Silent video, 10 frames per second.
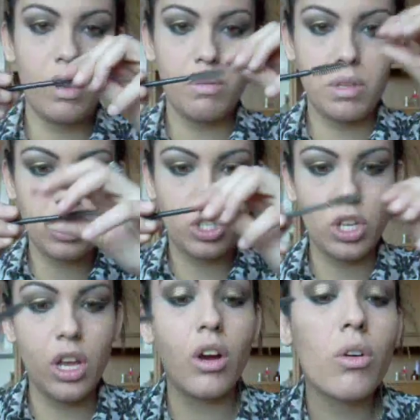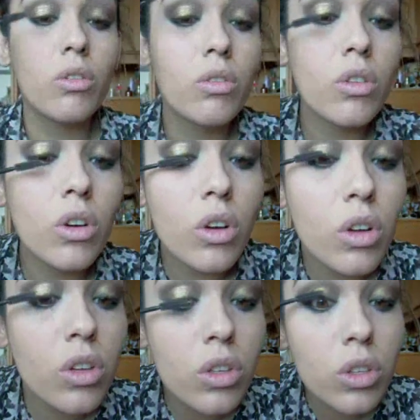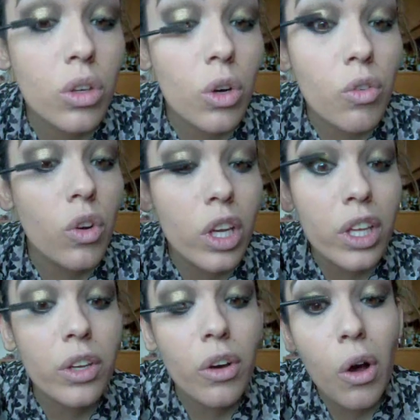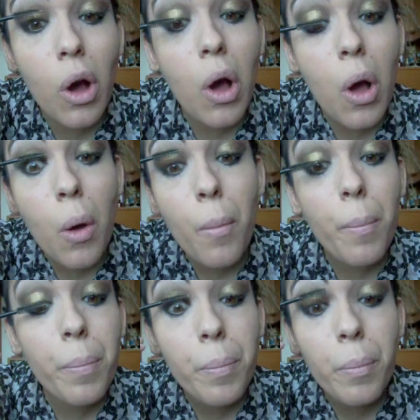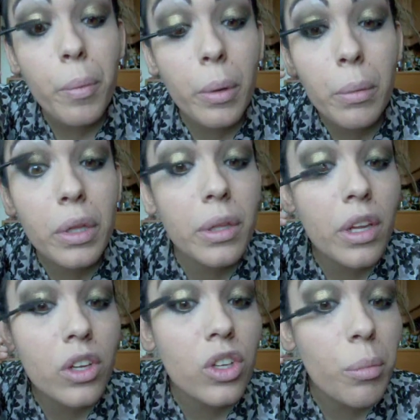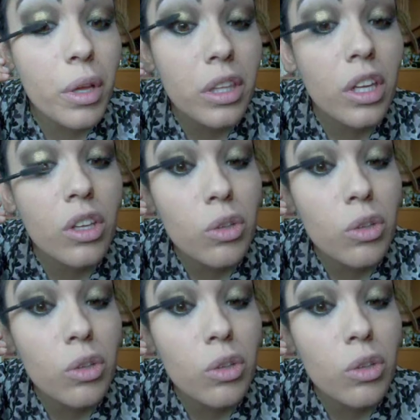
le mie ciglia con uno scovolino prima di andarci a mettere